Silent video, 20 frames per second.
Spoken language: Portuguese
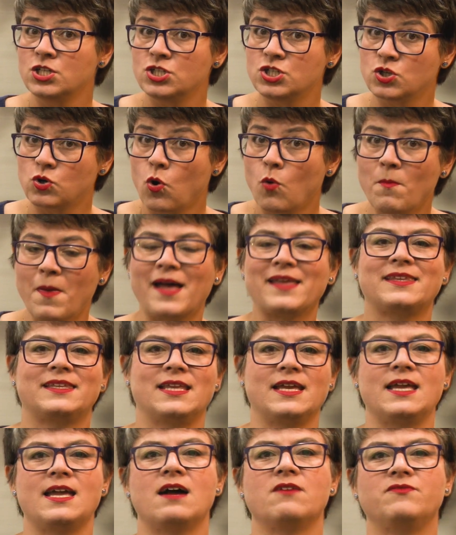de
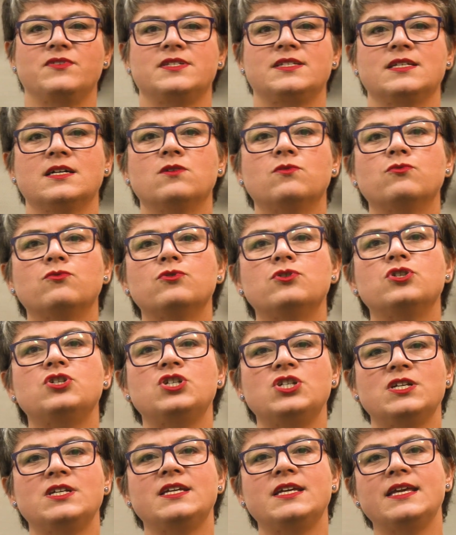combater a visão
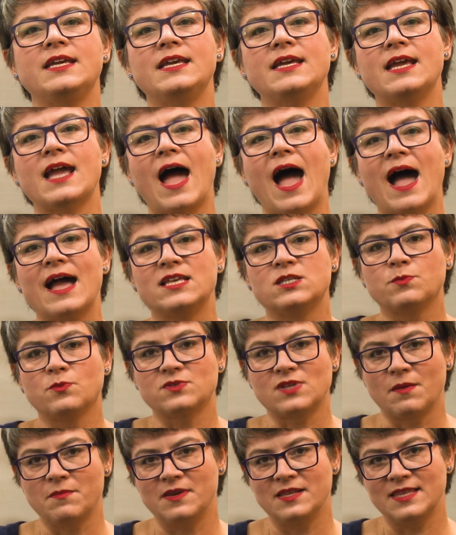de que a
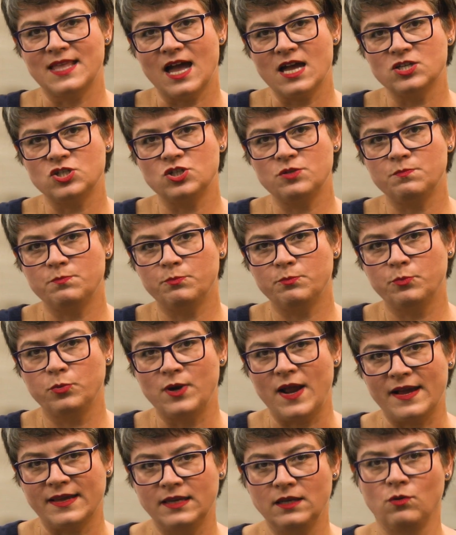responsabilidade
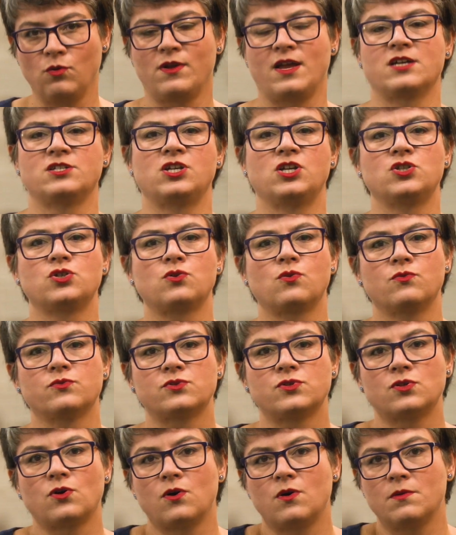por aquilo que a gente
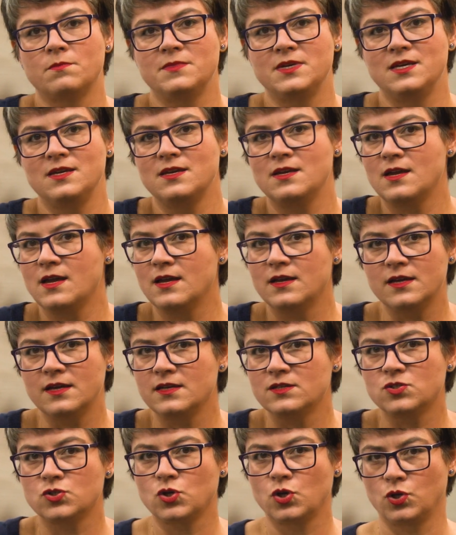consome
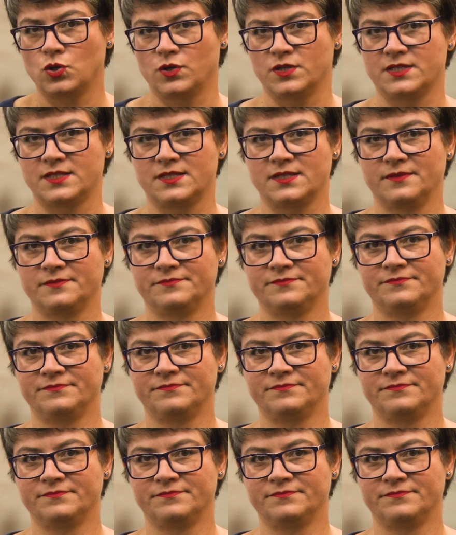é só nossa.